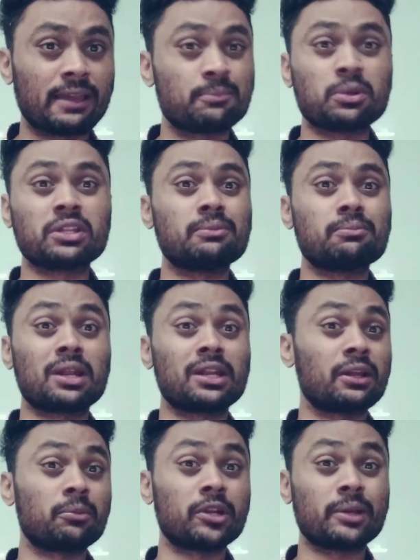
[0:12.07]
అయిపోయింది మళ్ళీ
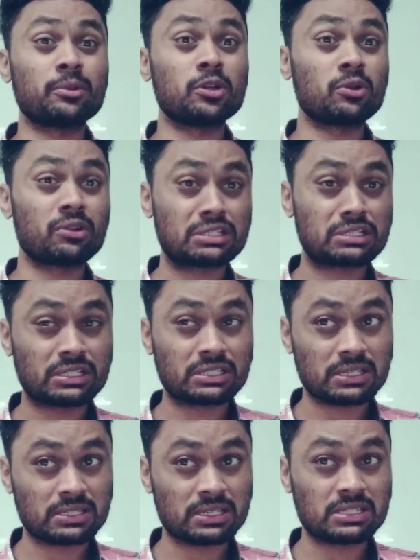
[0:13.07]
డబ్ల్యూడబ్ల్యూలో e రెస్లింగ్
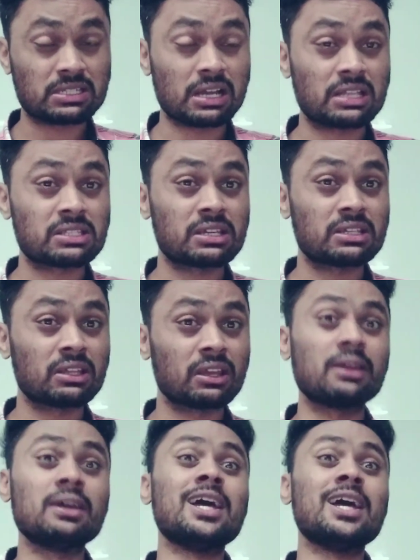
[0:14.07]
చేసే ఛాన్స్ అయితే